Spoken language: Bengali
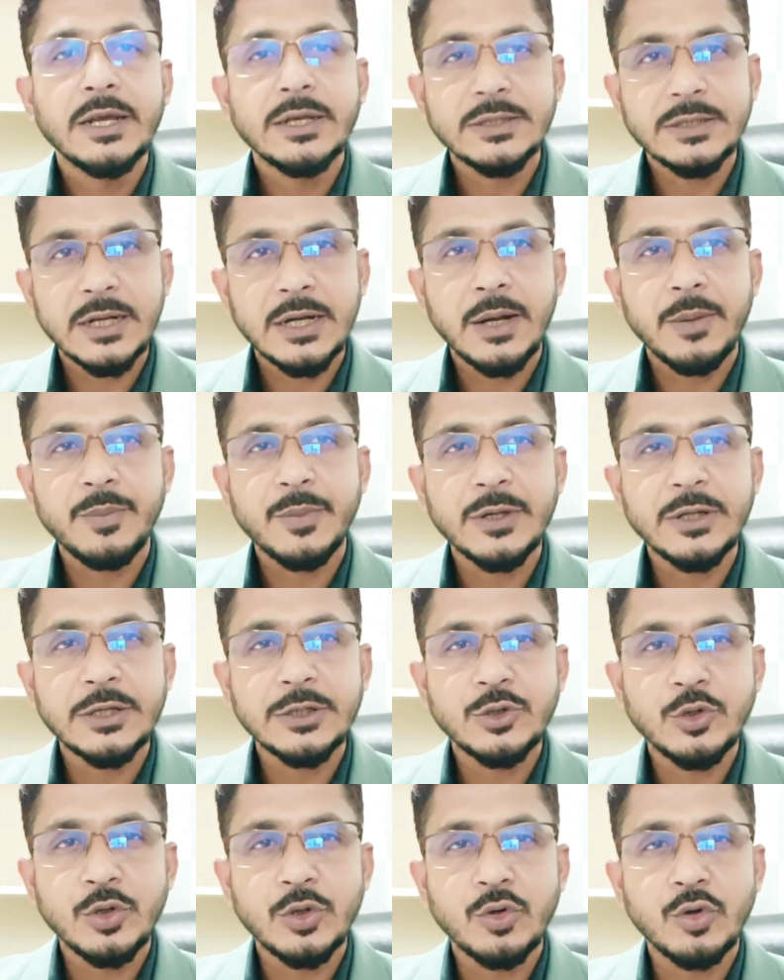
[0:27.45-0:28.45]
এছাড়া আপনাদের
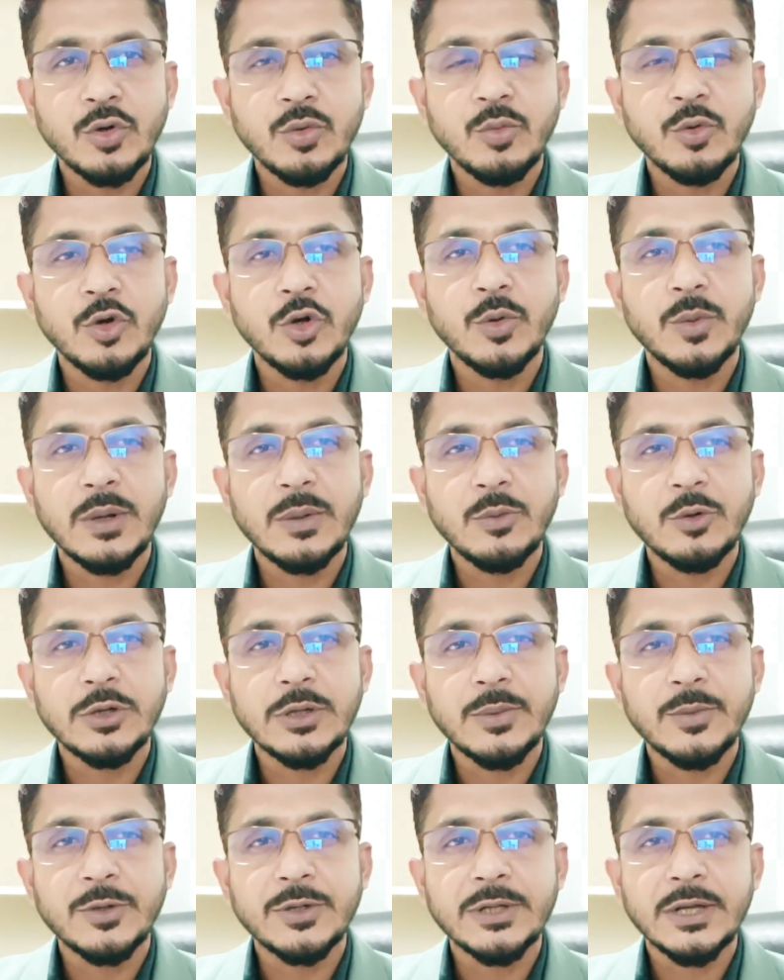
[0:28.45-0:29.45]
যদি কোনো মূল্যবান
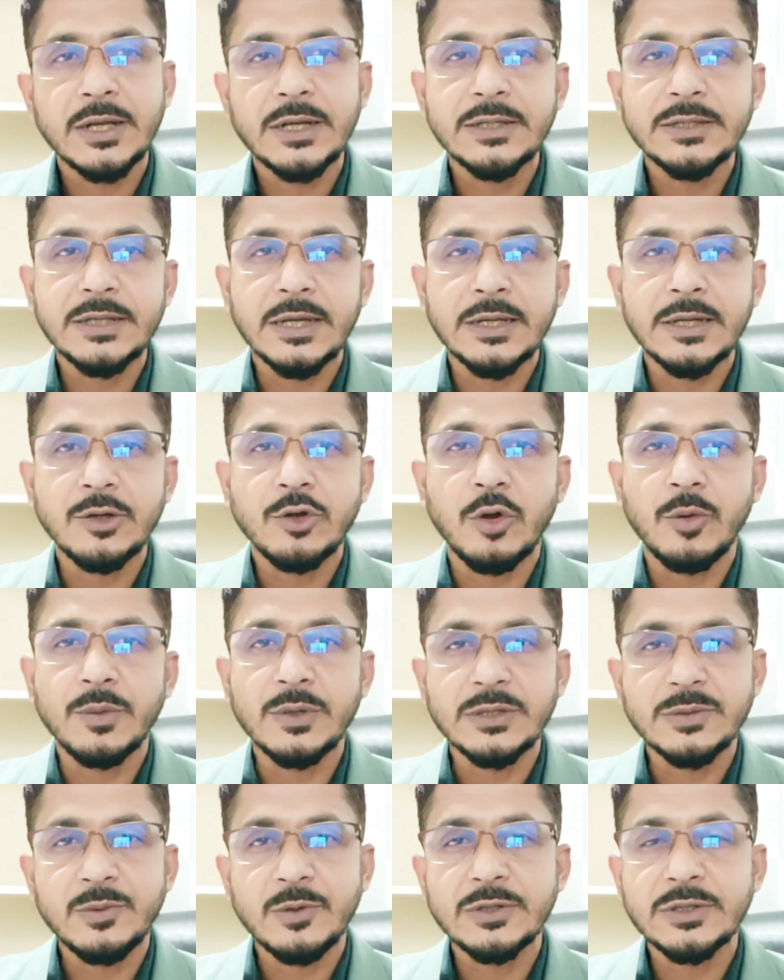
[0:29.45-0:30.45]
মতামত থাকে চাইলে
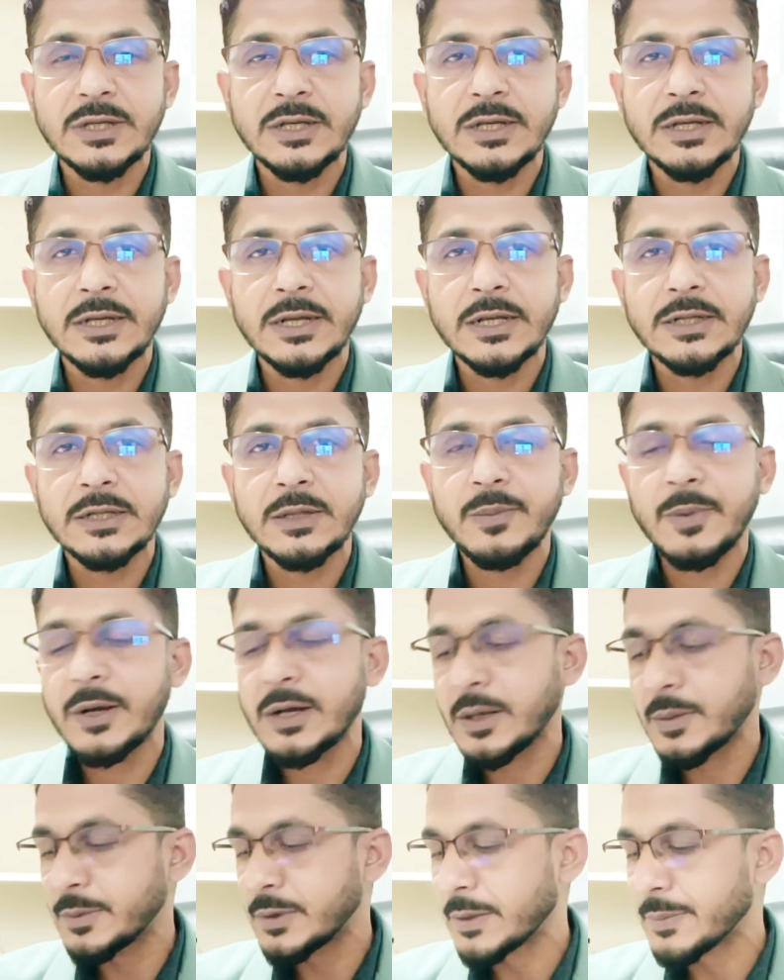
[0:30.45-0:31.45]
কমেন্টস বক্সে লিখে রাখতে
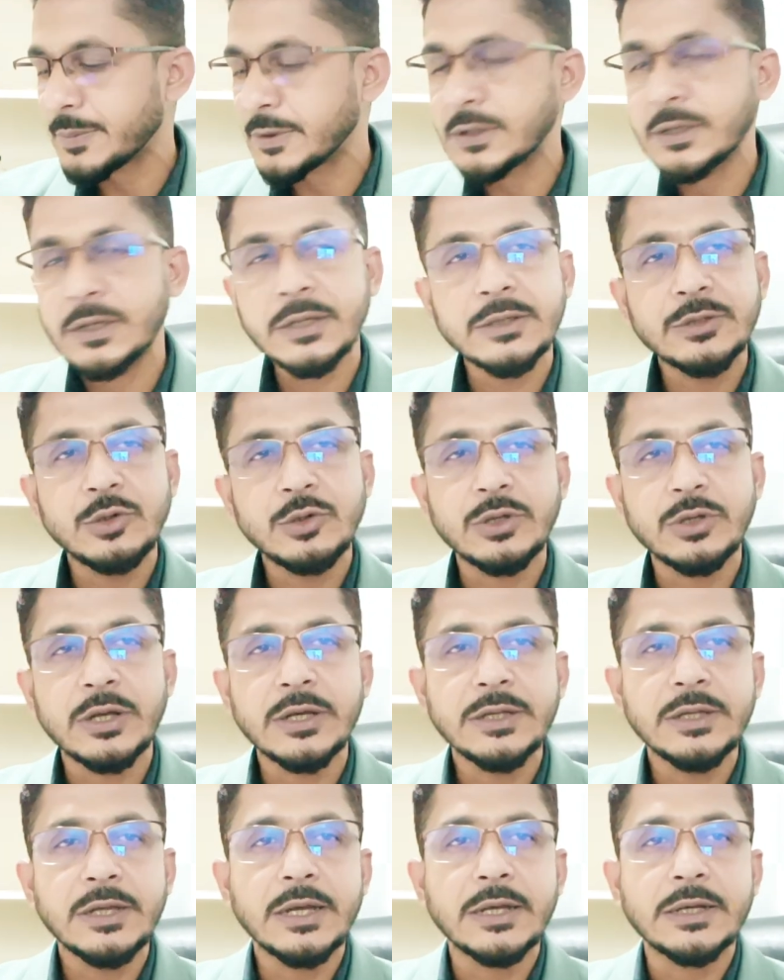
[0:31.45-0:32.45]
পারেন আমি আপনাদেরকে
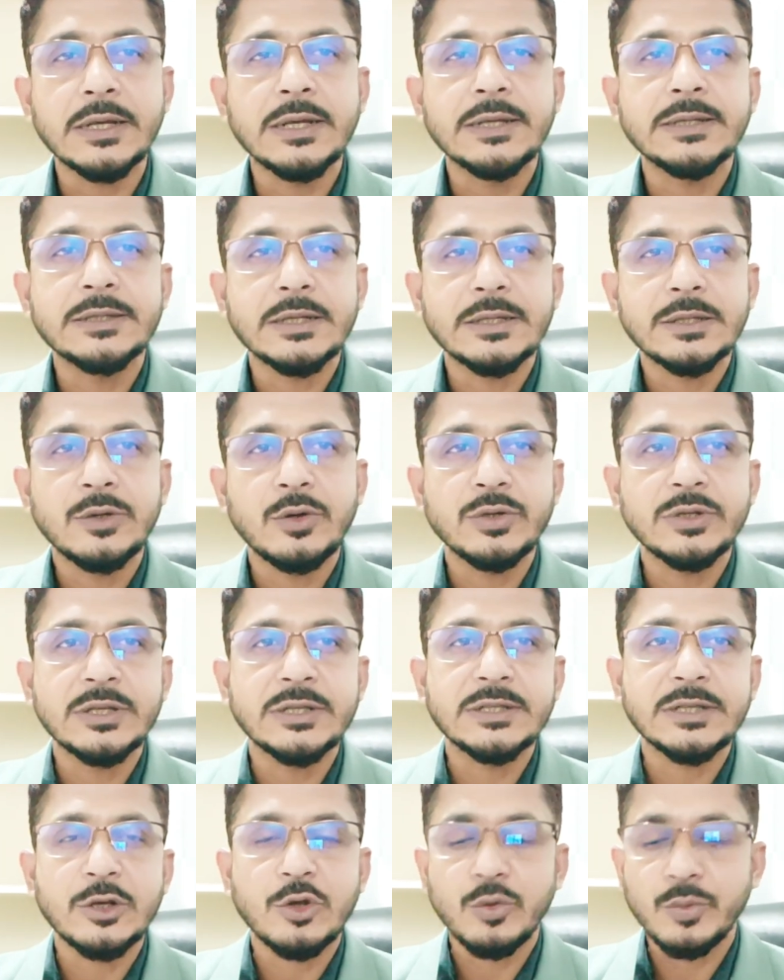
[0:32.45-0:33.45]
যথারীতি একটা অ্যান্সার দেওয়ার
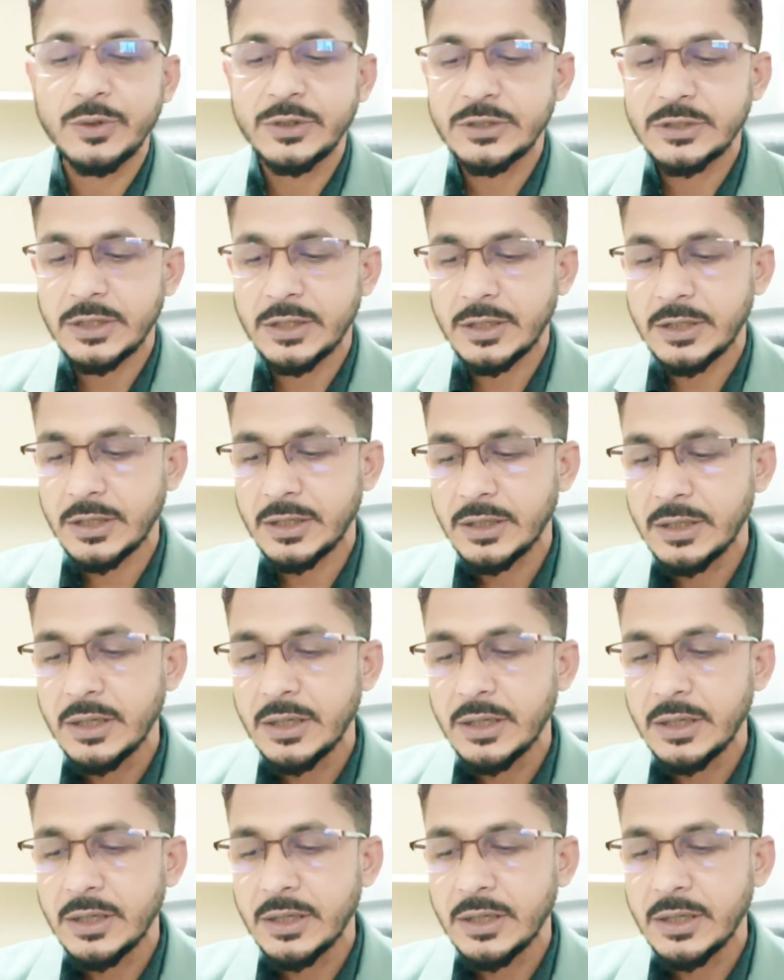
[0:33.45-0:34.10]
চেষ্টা করব ইনশাআল্লাহ